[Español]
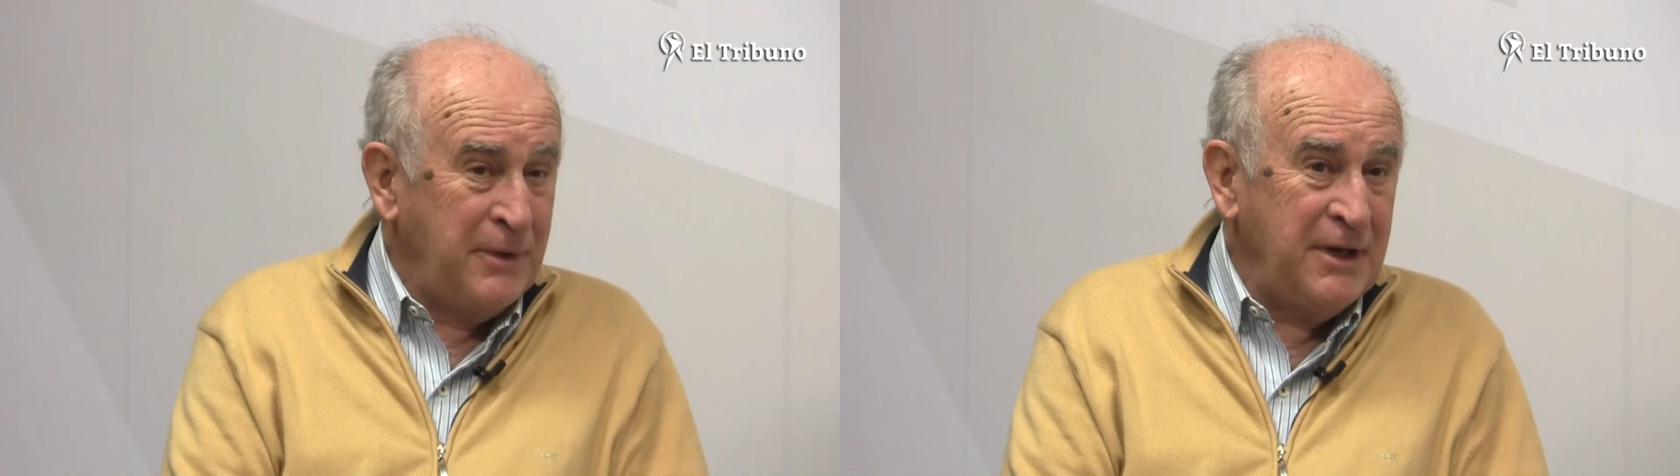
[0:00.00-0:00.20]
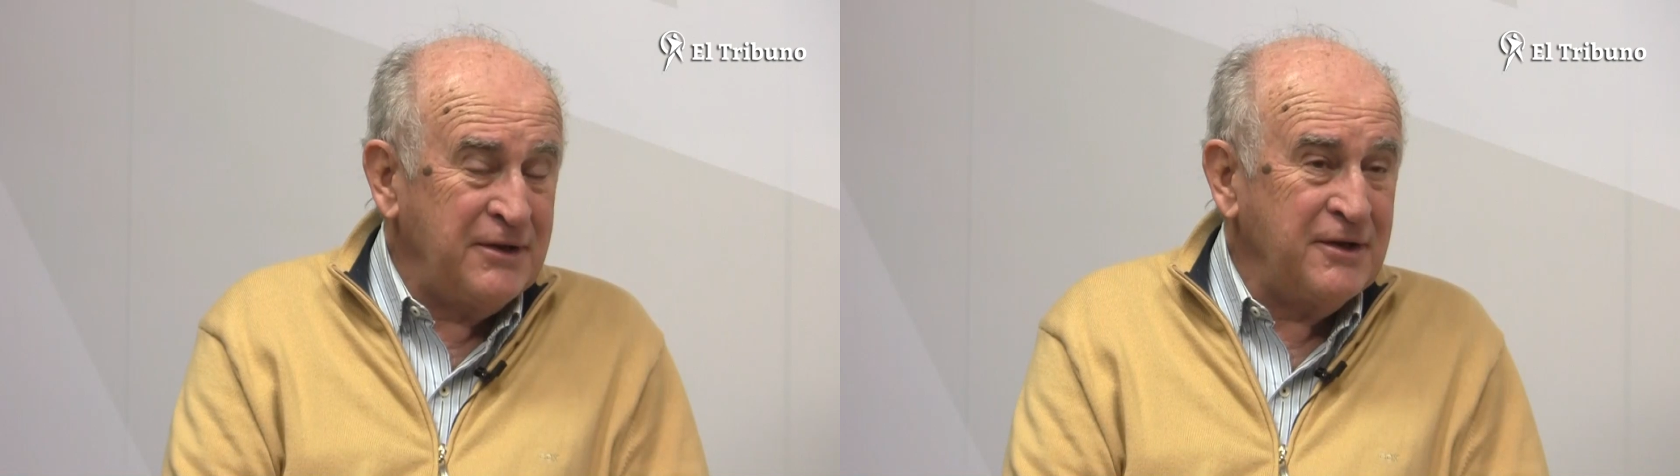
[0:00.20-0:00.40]

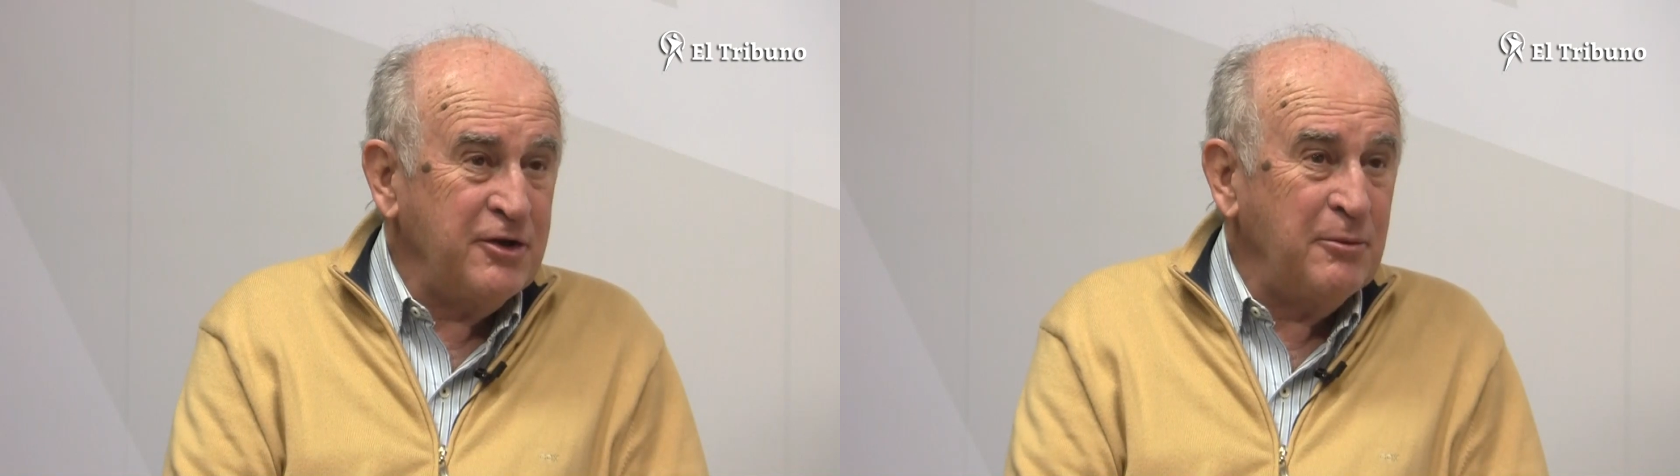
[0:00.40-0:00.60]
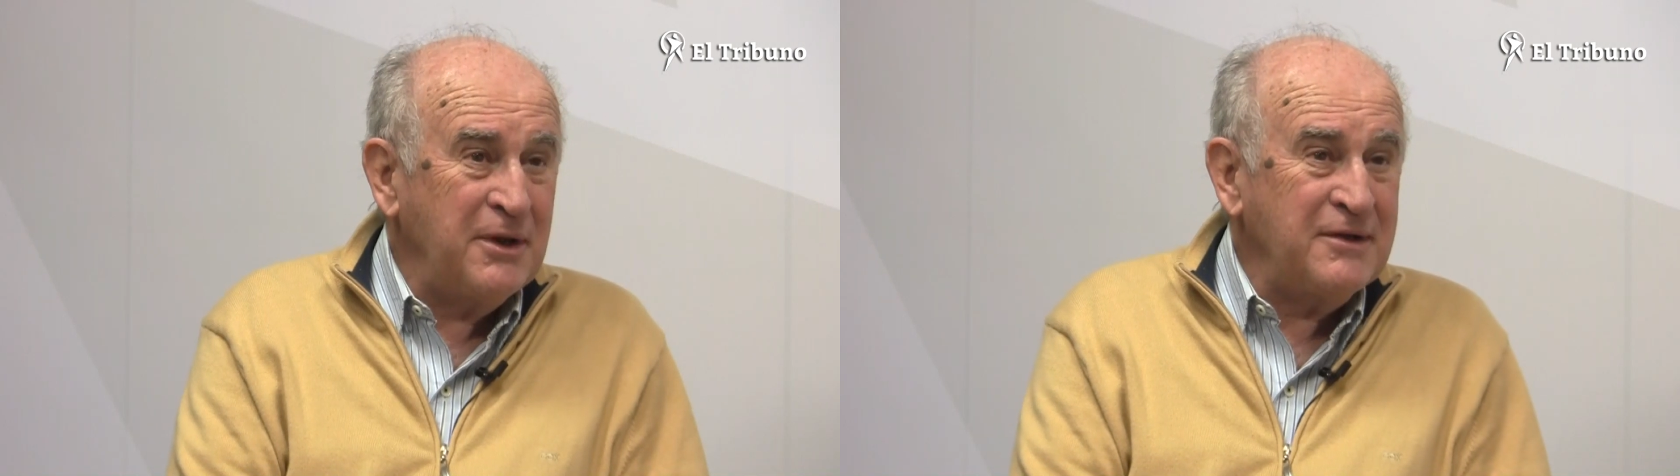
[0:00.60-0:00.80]
Mire,
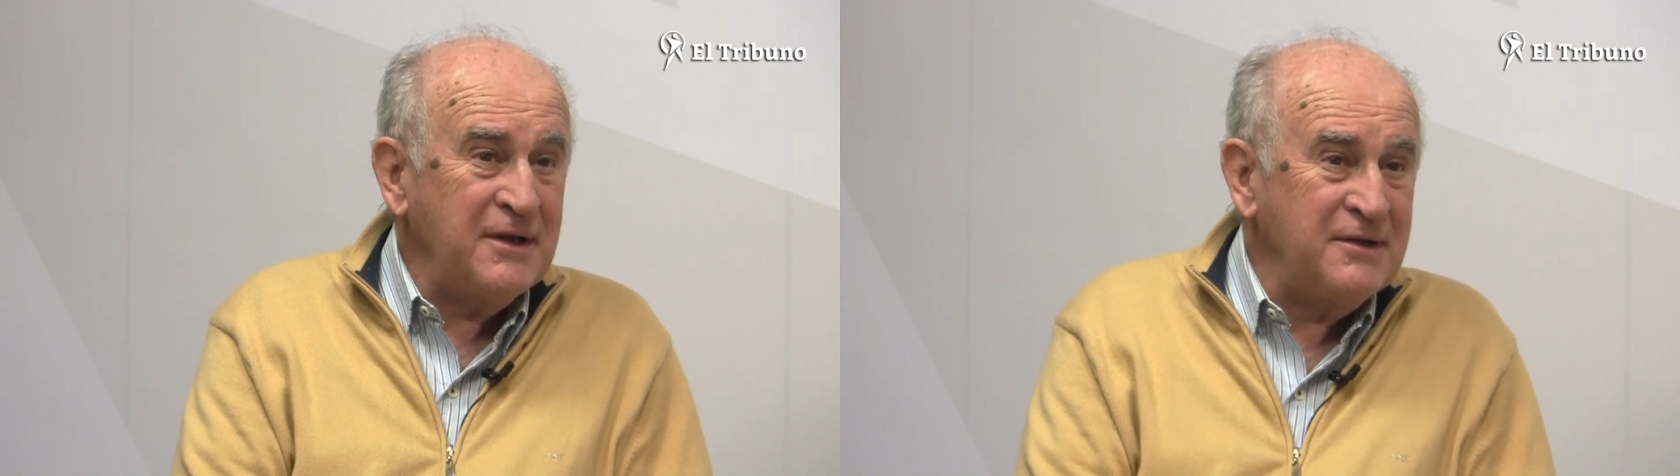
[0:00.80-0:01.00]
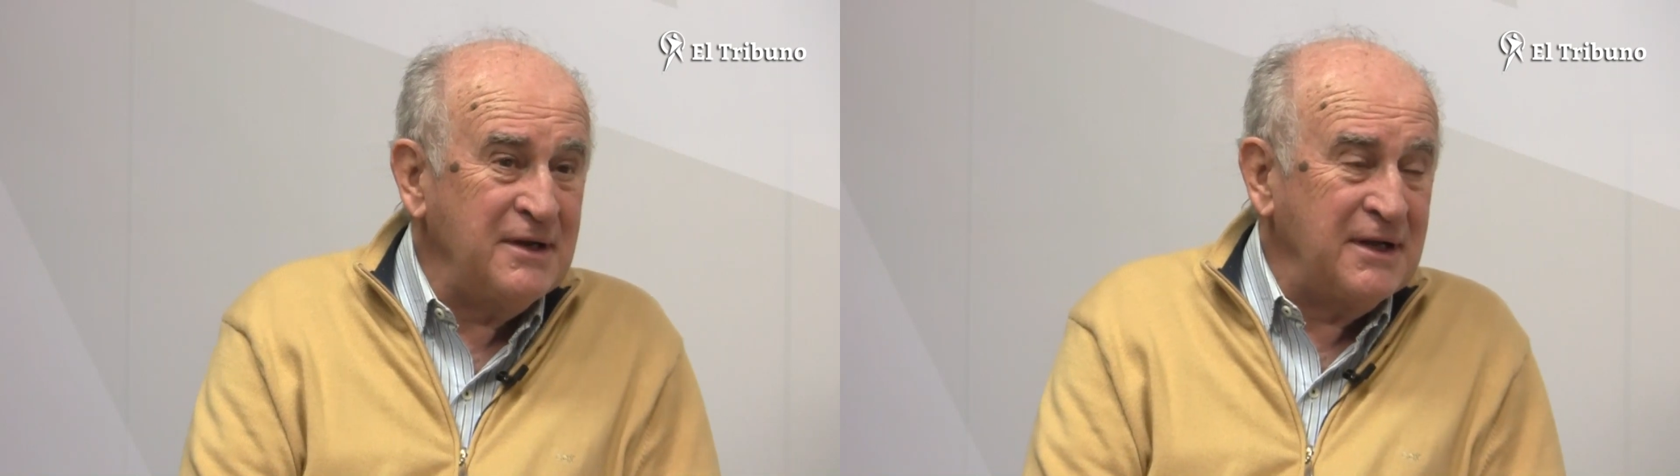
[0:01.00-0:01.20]
Sergio Massa
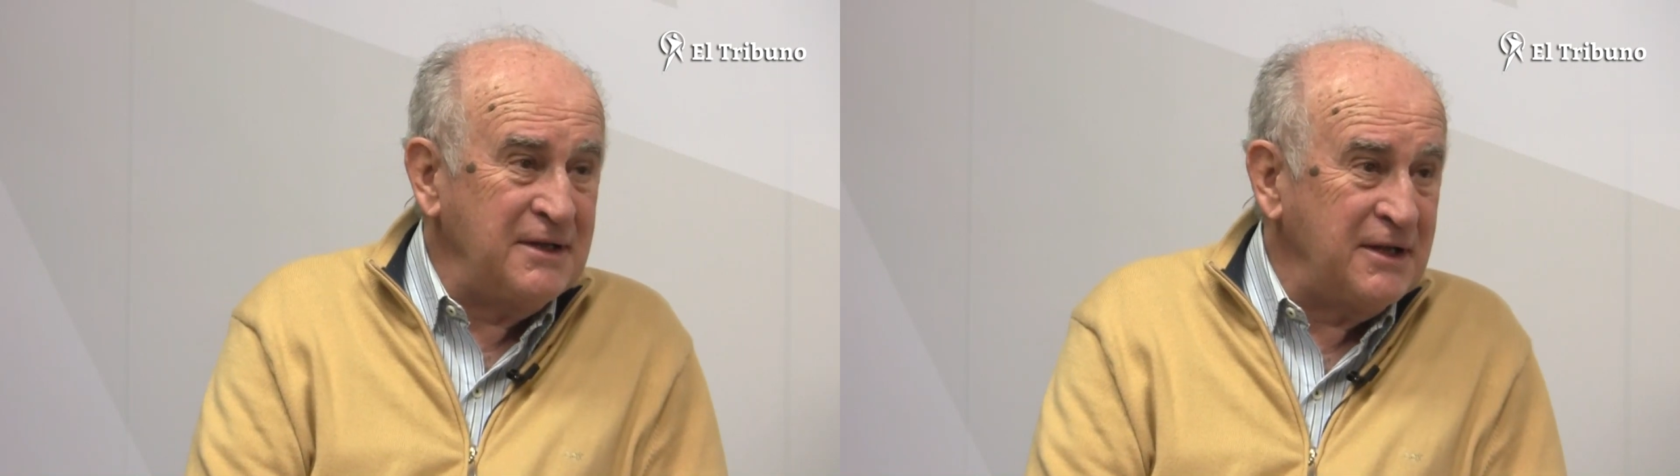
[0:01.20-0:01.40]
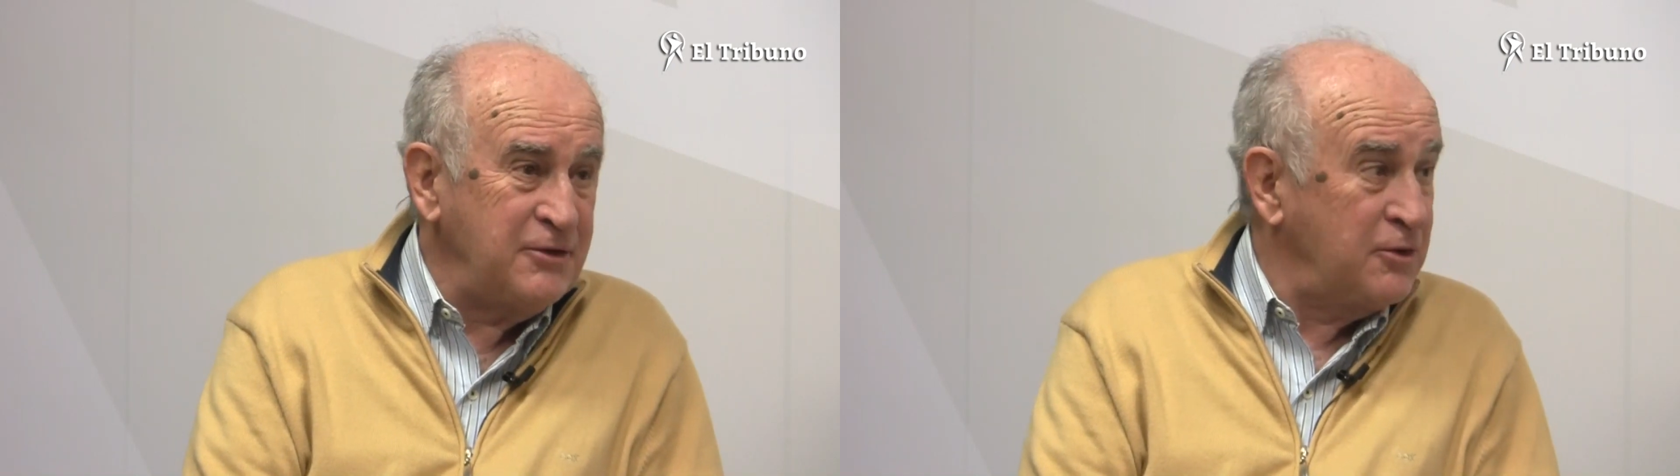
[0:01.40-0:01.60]
es el
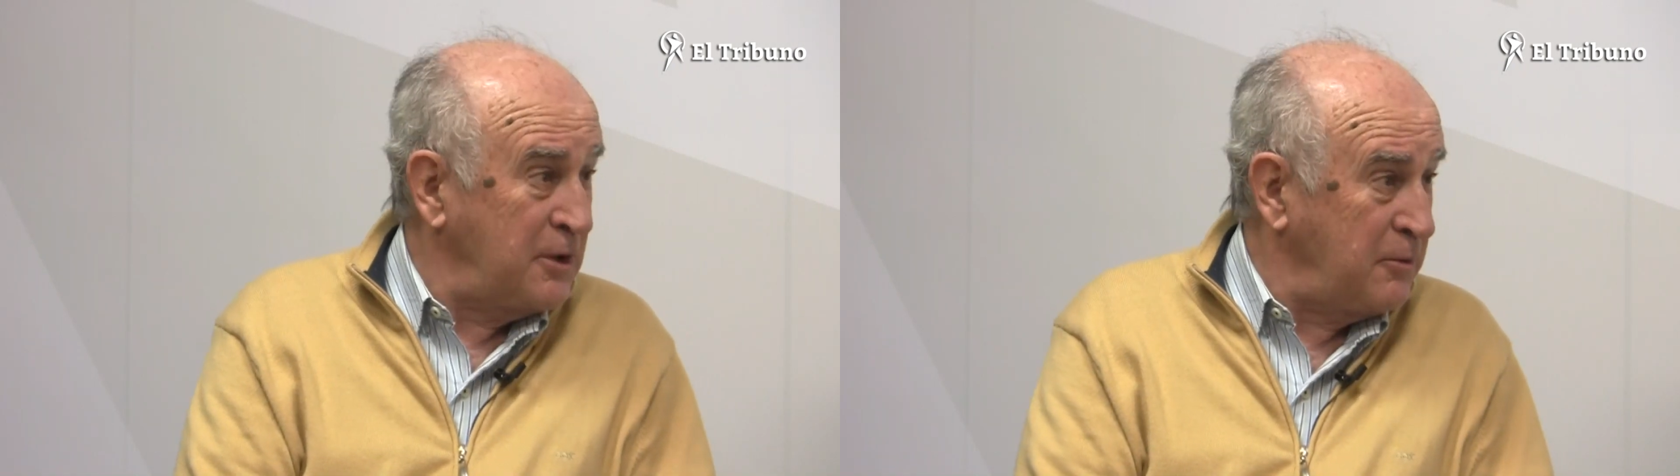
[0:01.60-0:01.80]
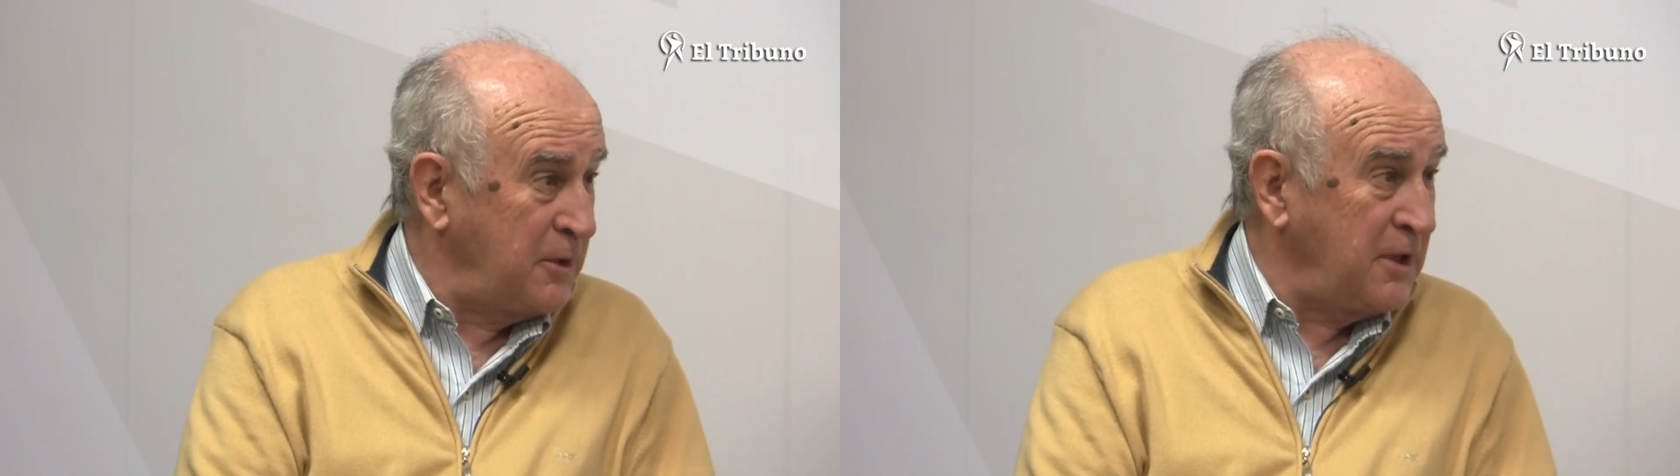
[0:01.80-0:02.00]
candidato de
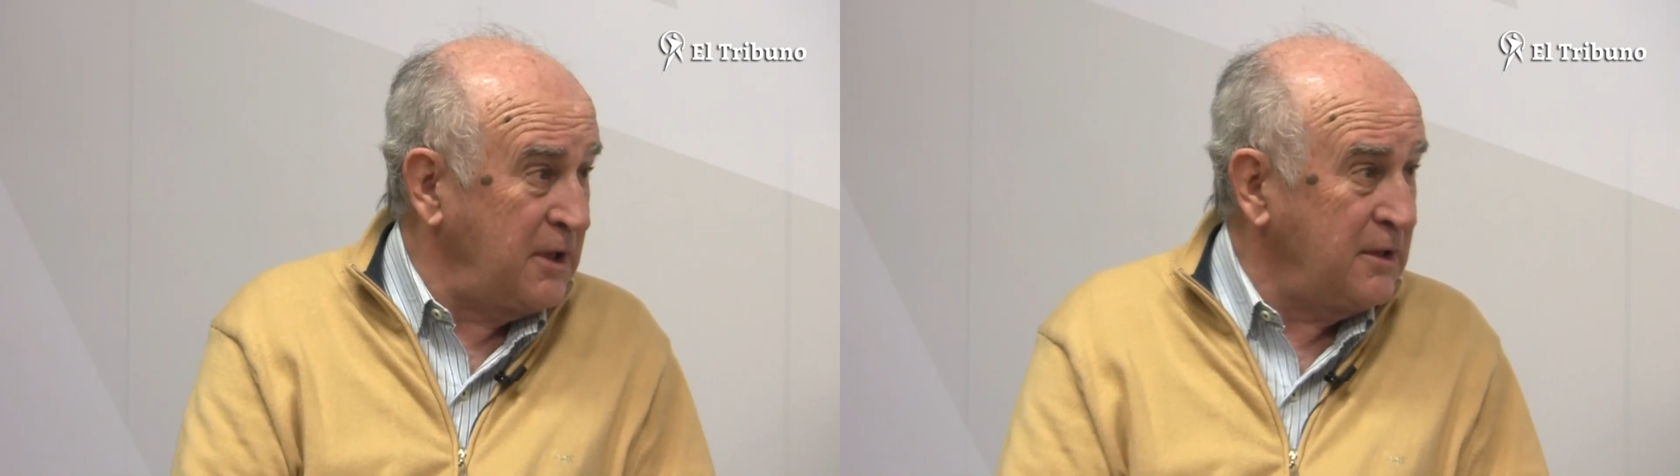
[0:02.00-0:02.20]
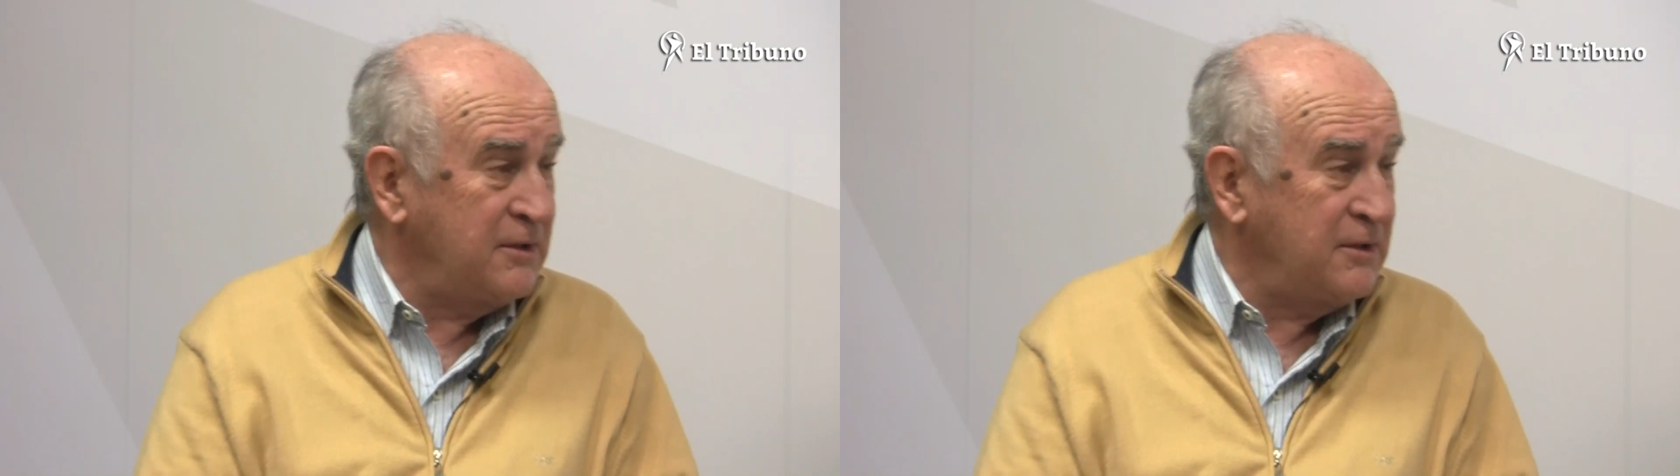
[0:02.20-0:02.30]
la unidad,